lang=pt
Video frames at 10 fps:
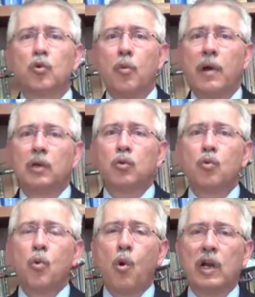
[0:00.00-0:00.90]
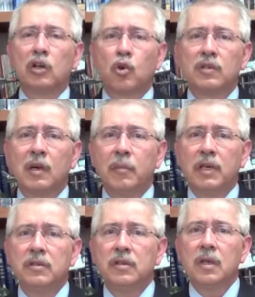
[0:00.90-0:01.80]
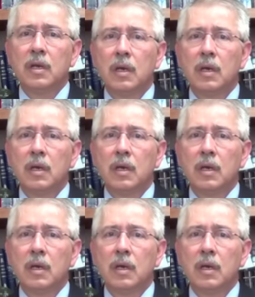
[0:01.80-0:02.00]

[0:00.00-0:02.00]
Roberto corajosamente